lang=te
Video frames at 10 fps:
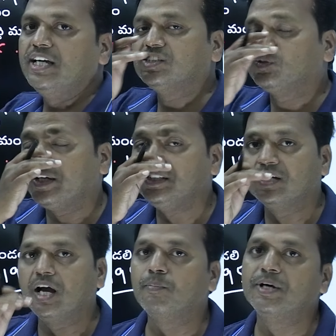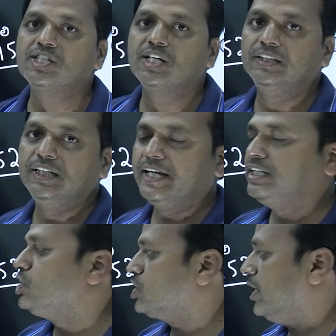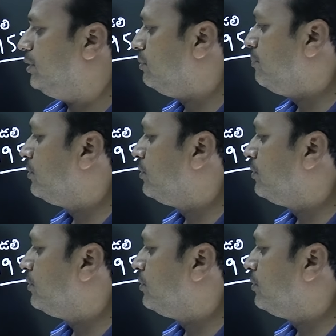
ఇయర్స్ వైజ్గా అమర్చండి అని ఇచ్చాడు